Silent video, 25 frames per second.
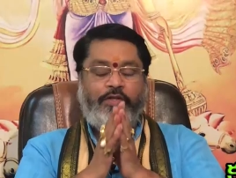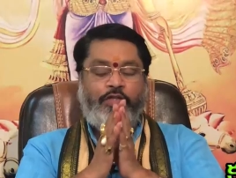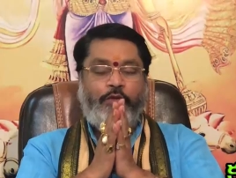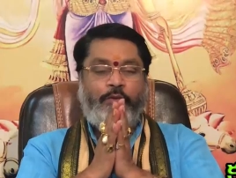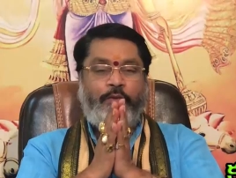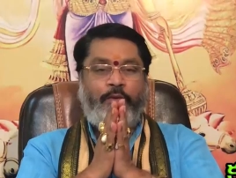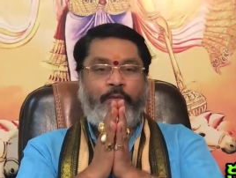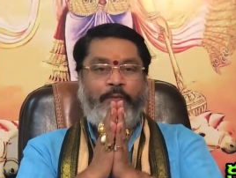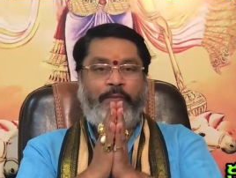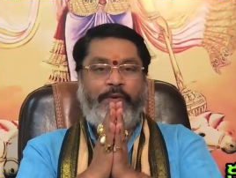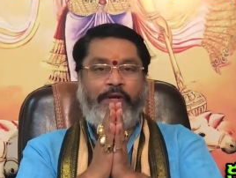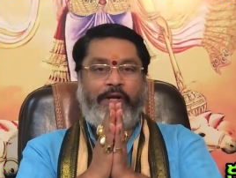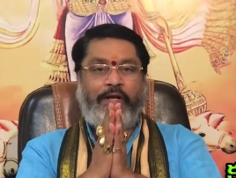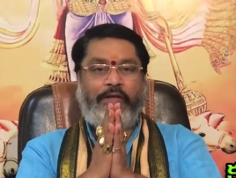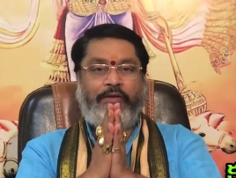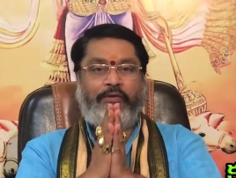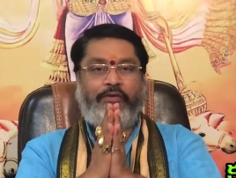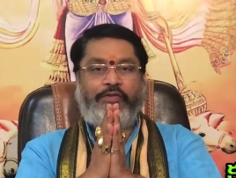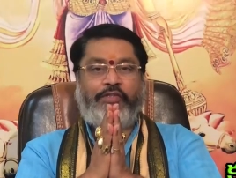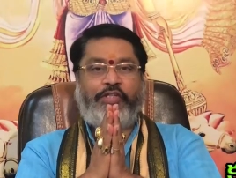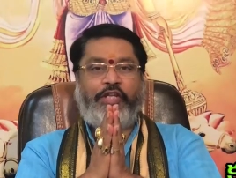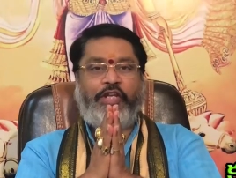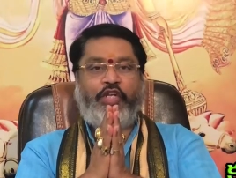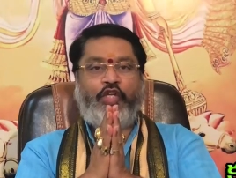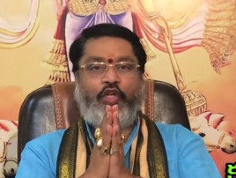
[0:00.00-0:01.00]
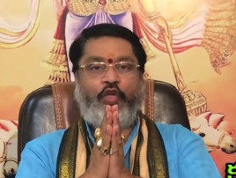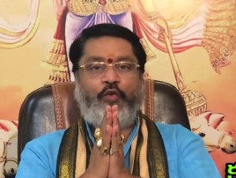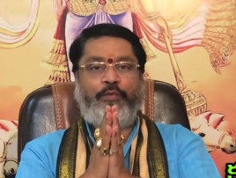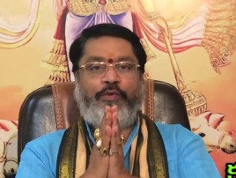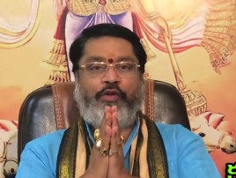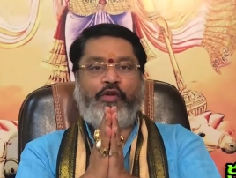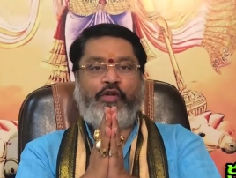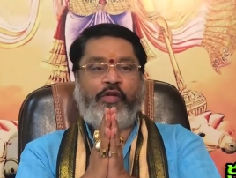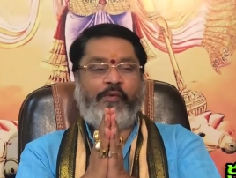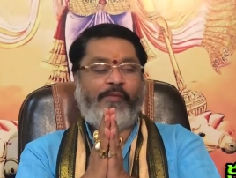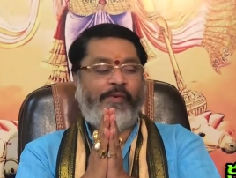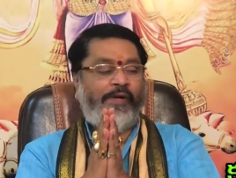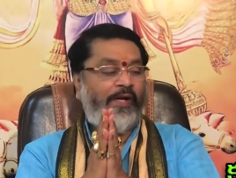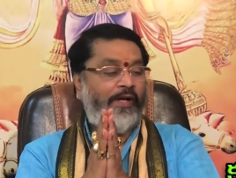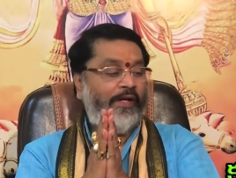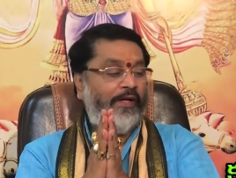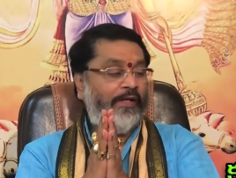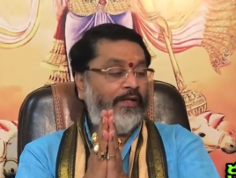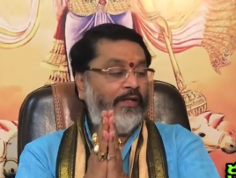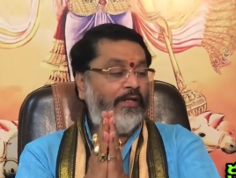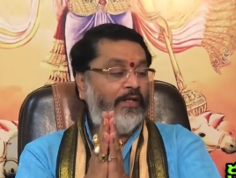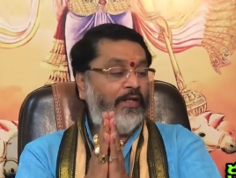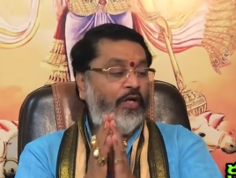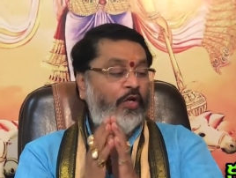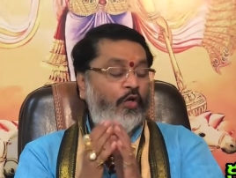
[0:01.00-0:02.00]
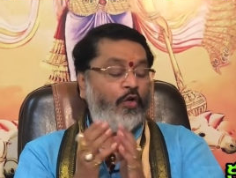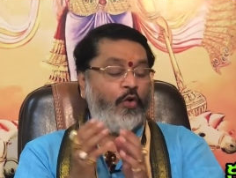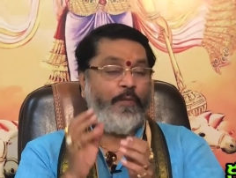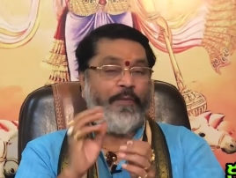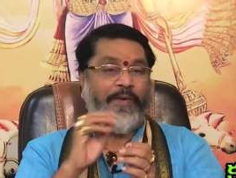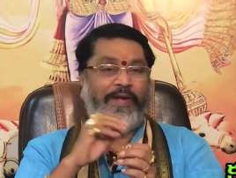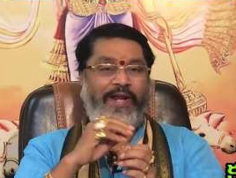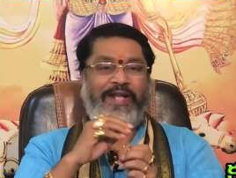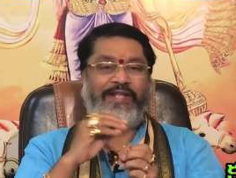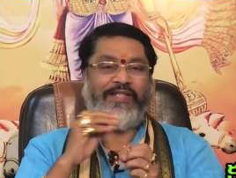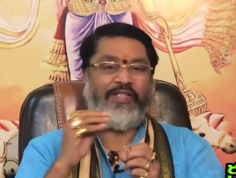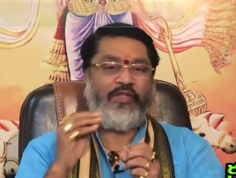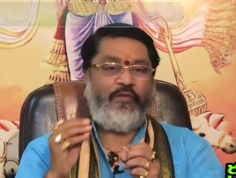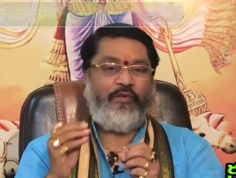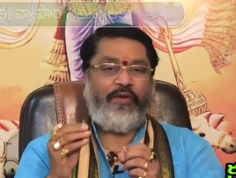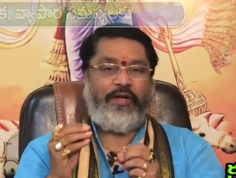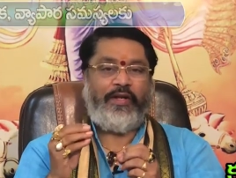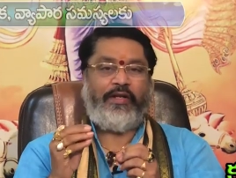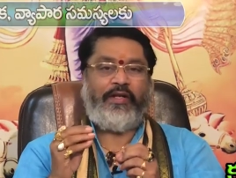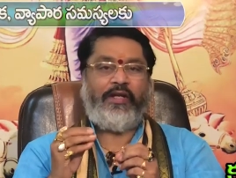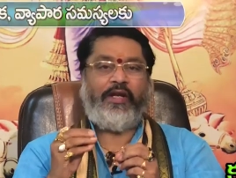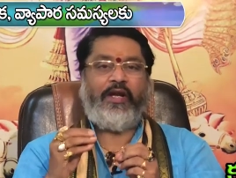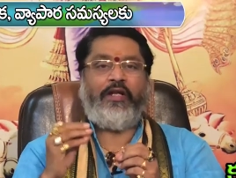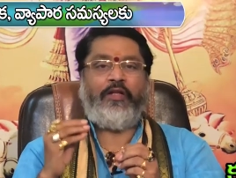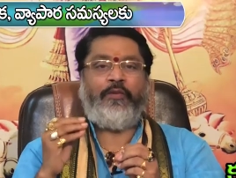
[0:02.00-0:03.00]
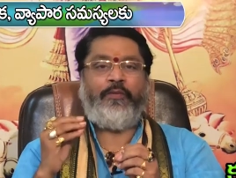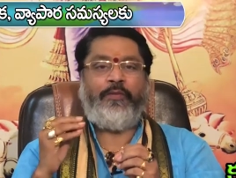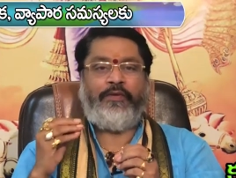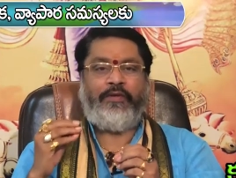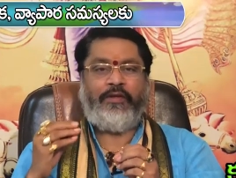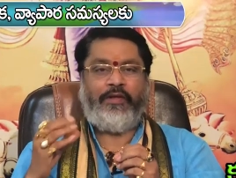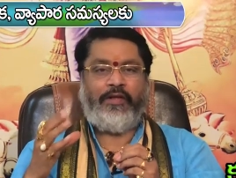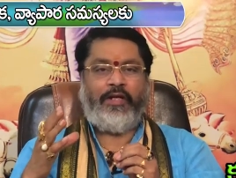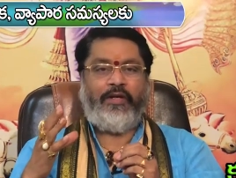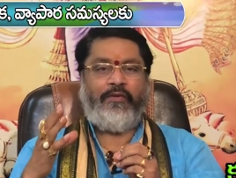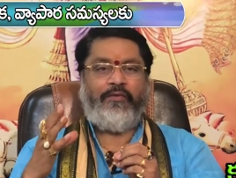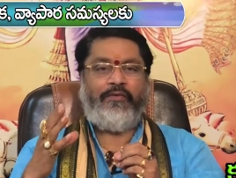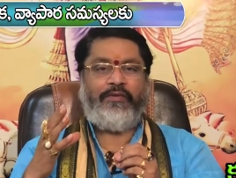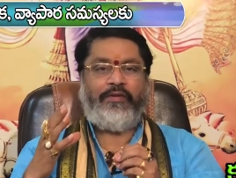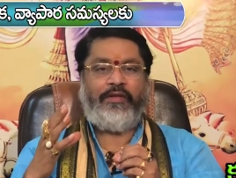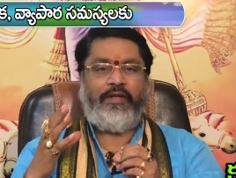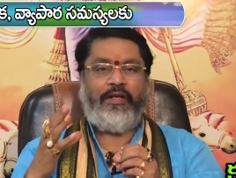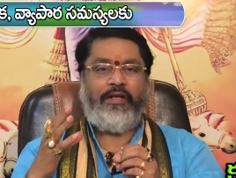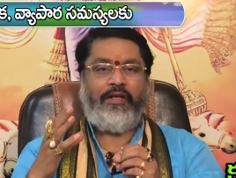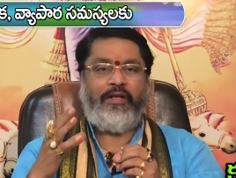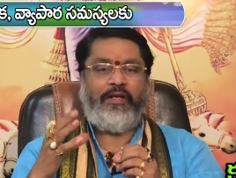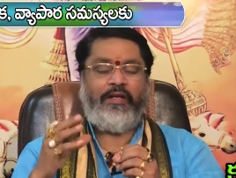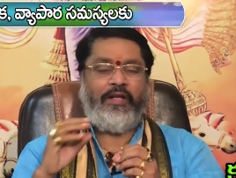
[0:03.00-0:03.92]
శుభం వ్యాధు శ్రీ గురుభ్యో నమ కుంభరాశి వారికి అద్భుతంగా ఉంది